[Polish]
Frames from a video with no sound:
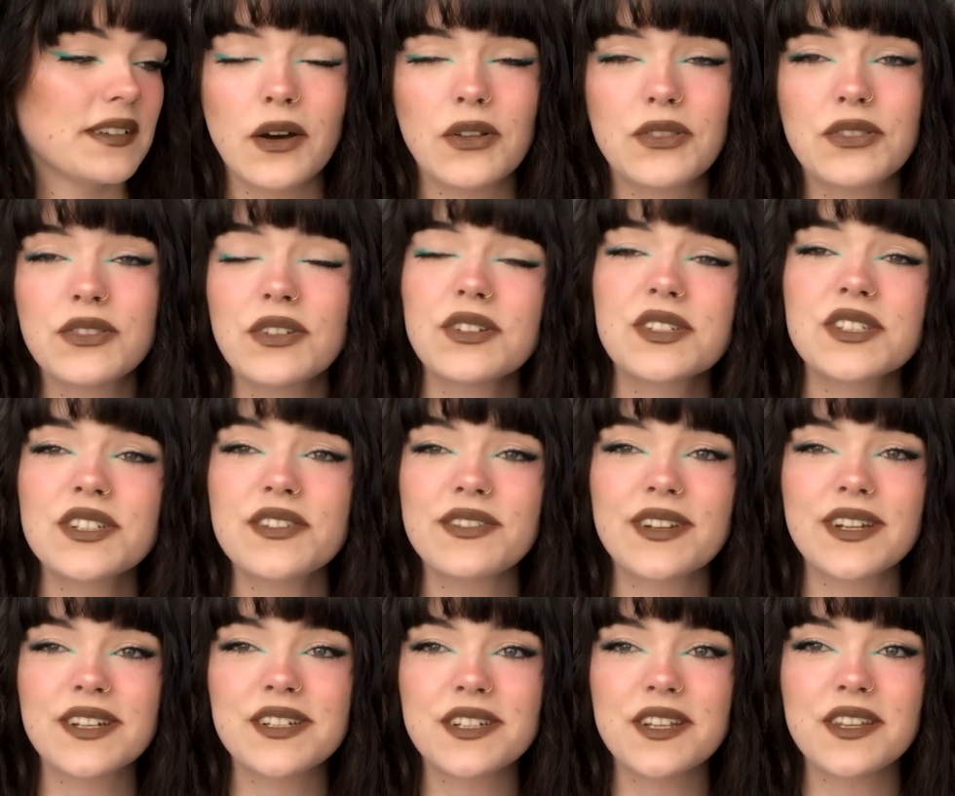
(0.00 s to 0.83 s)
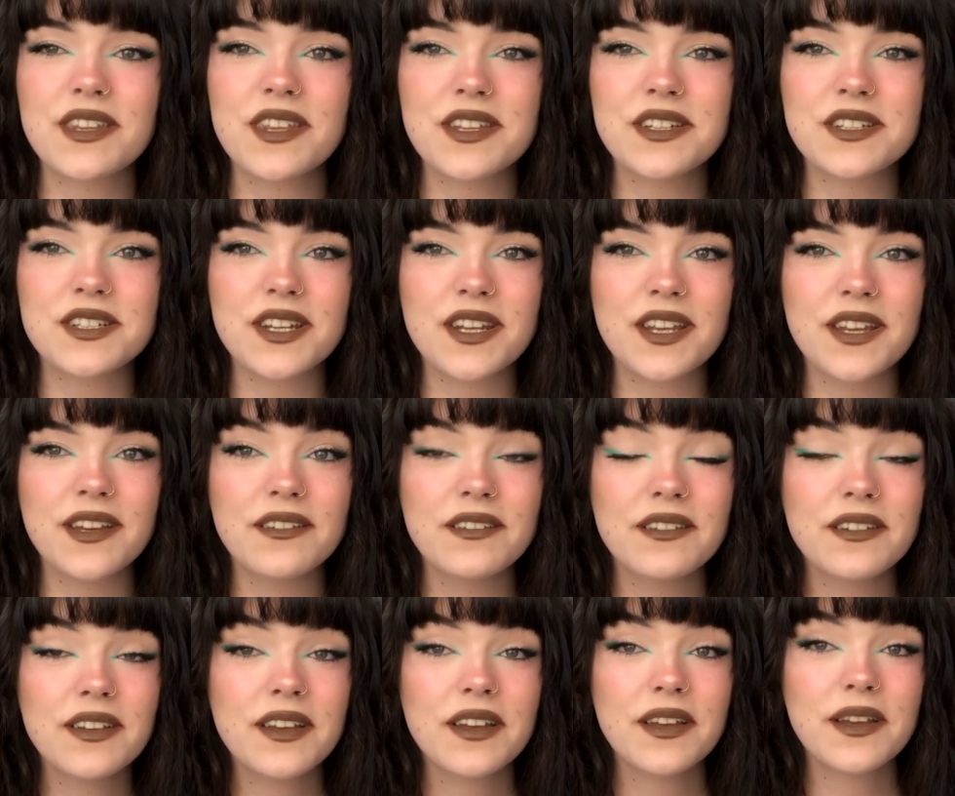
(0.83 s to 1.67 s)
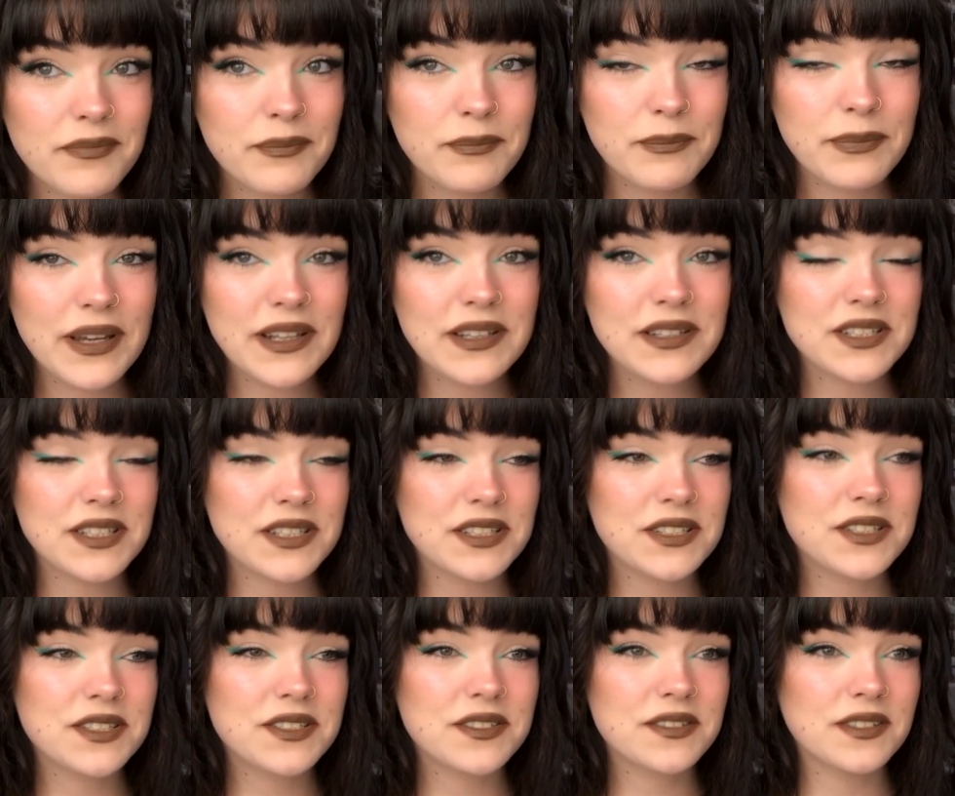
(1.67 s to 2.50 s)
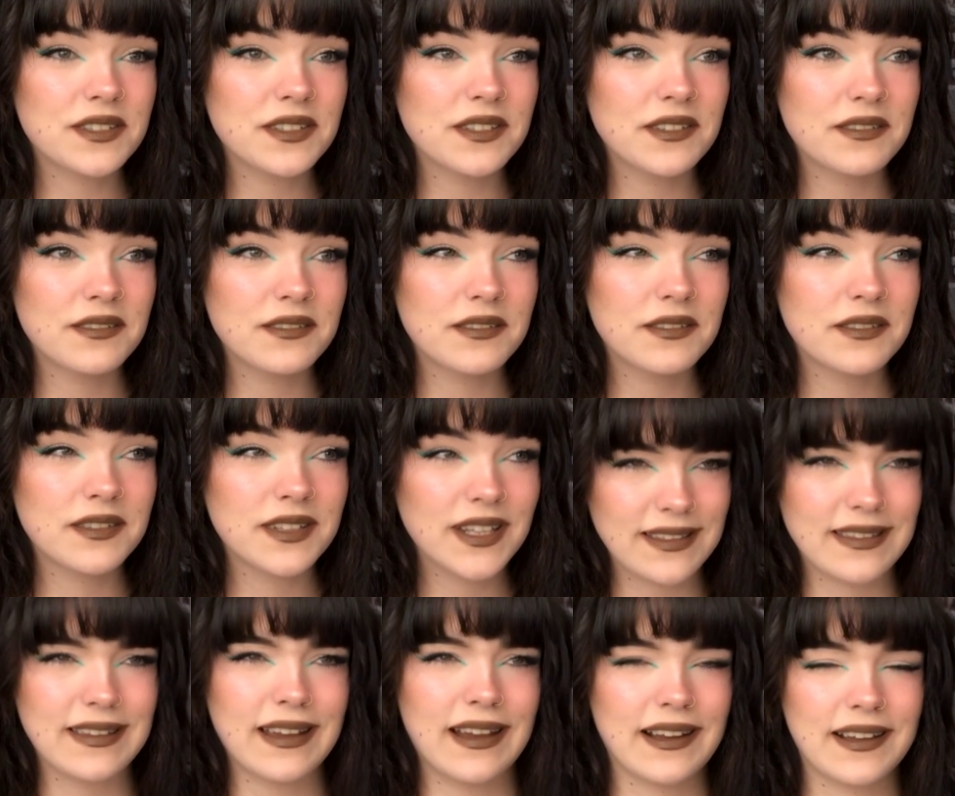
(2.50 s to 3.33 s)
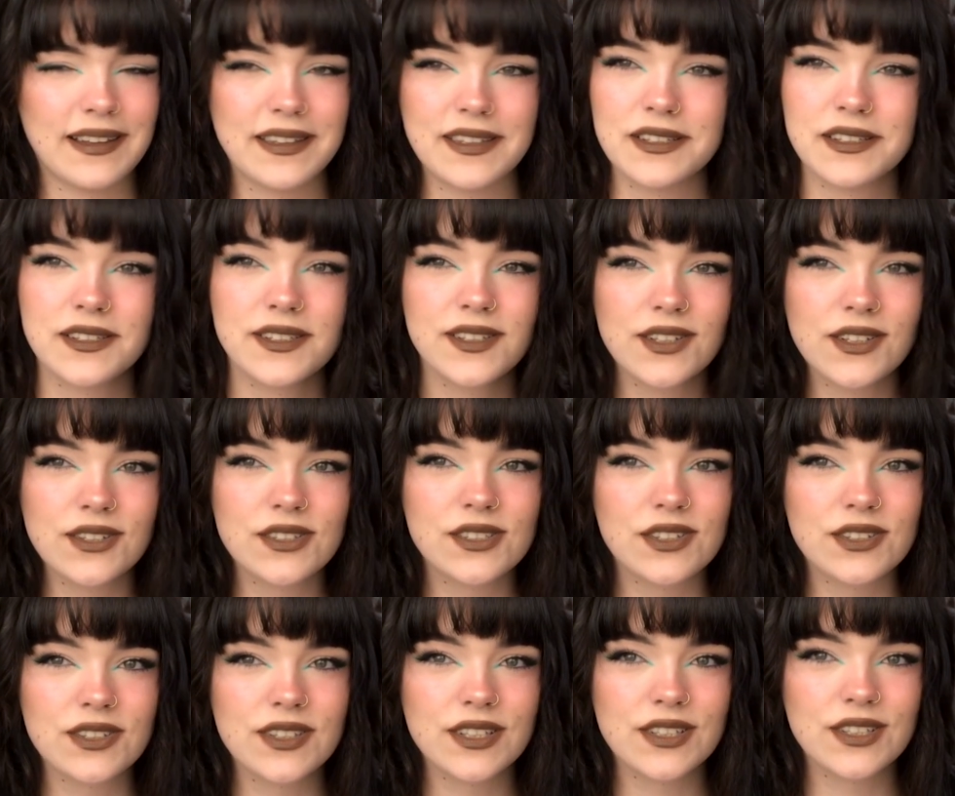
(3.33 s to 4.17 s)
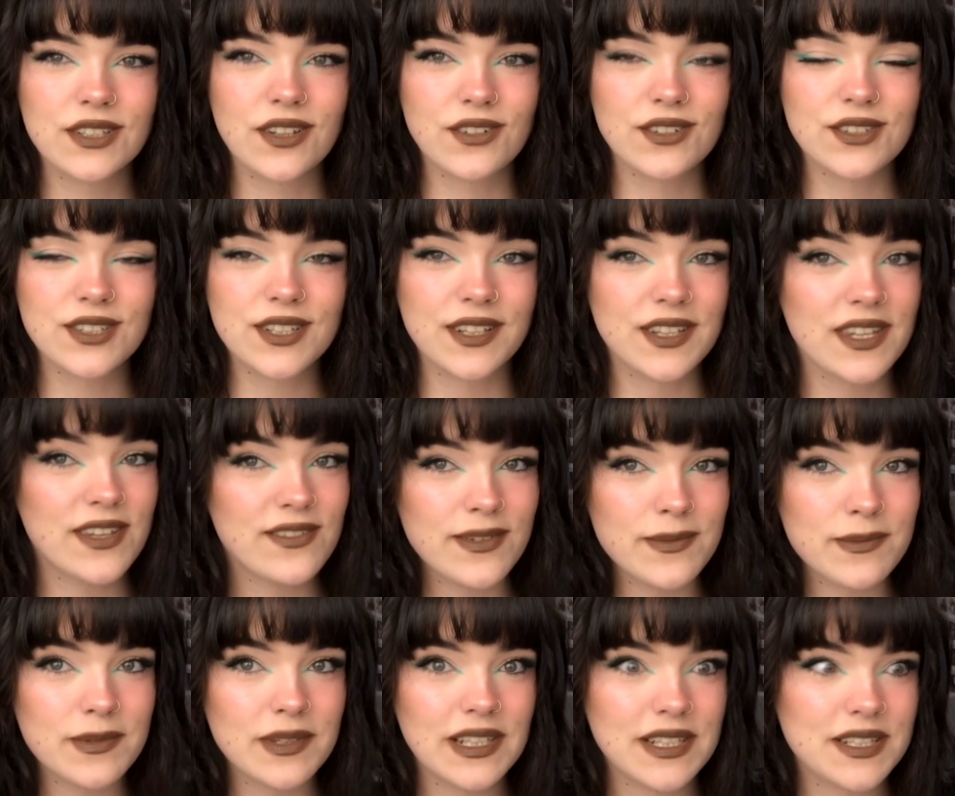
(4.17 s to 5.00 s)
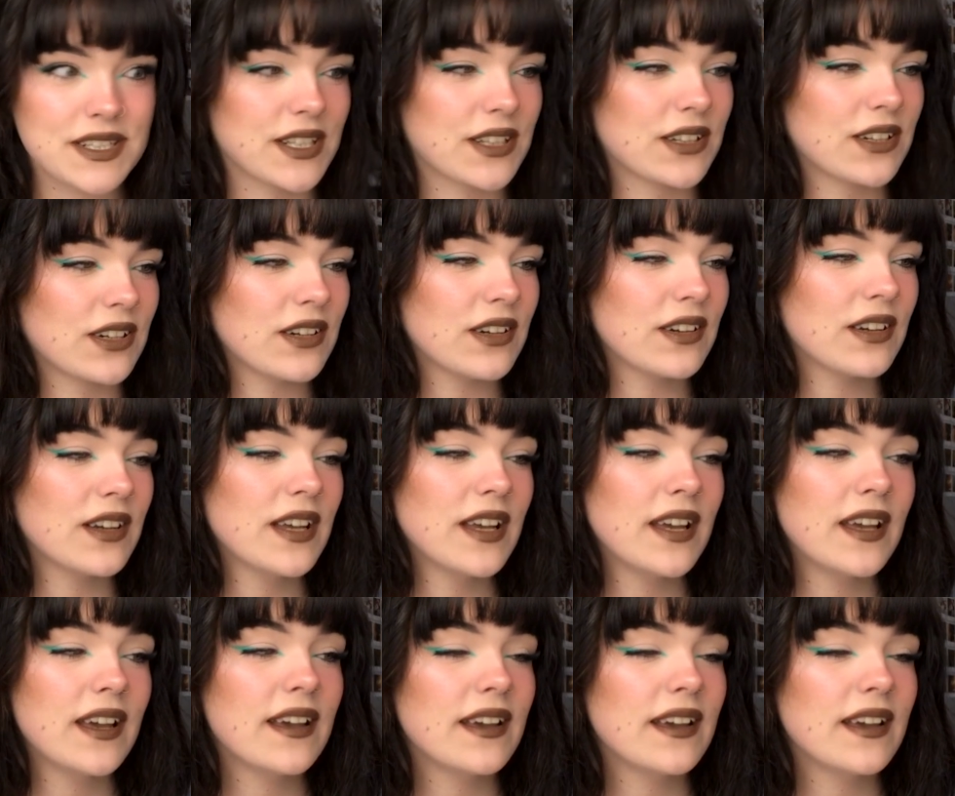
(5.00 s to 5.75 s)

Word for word: Odnoszę wrażenie, że będziesz na tak, jeśli chodzi o tę książkę. Nie wiem dlaczego.